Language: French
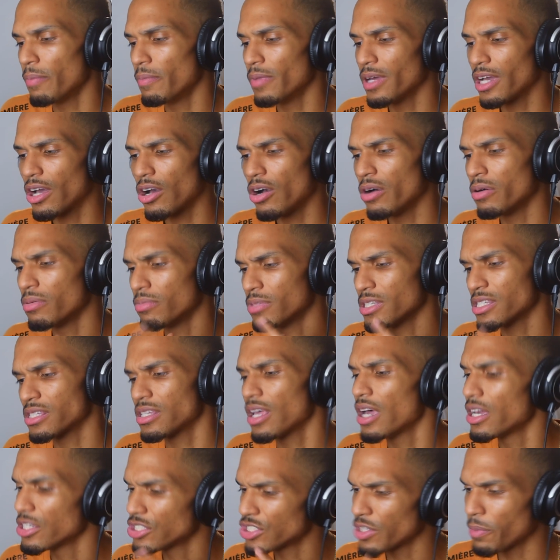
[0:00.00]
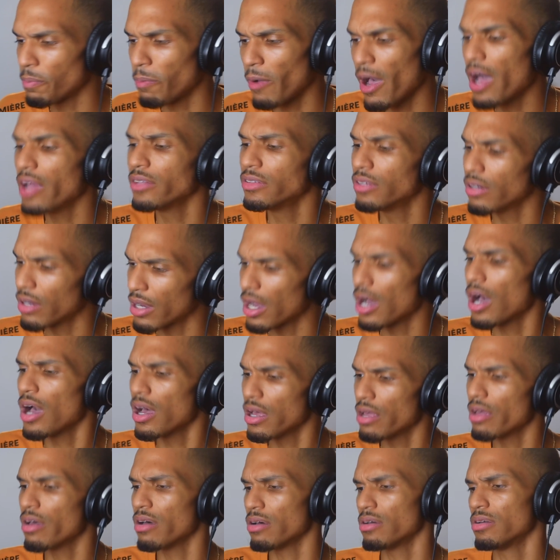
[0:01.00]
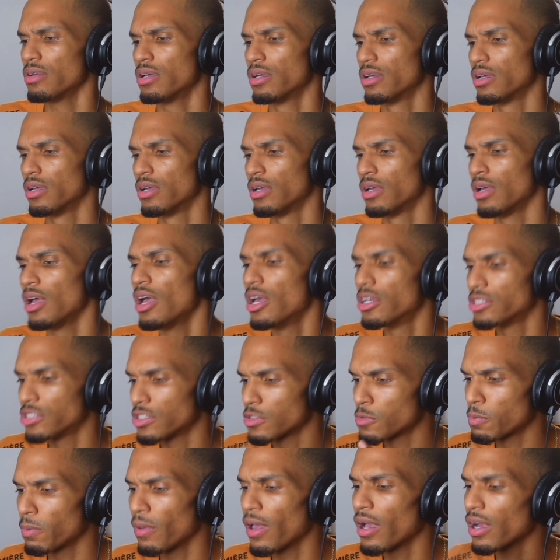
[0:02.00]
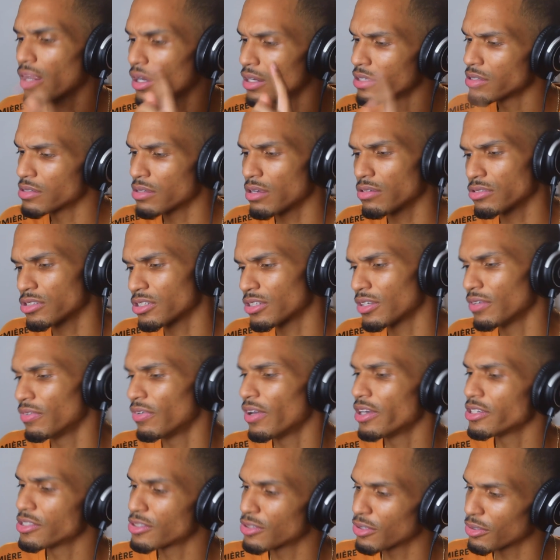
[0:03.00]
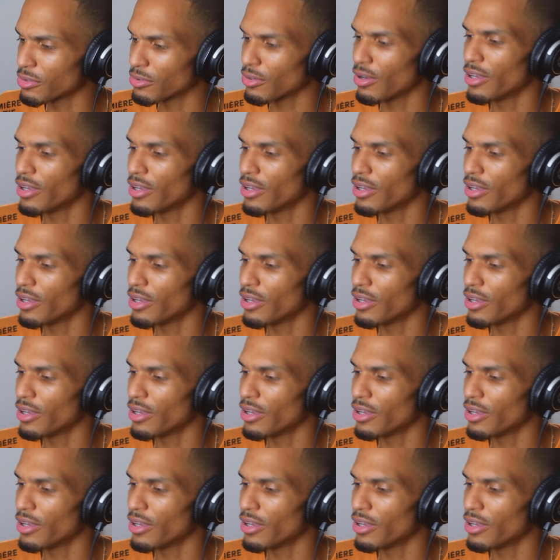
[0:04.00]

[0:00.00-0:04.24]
mais comment ça j'ai pas de J'espère que les anges qui veillent sur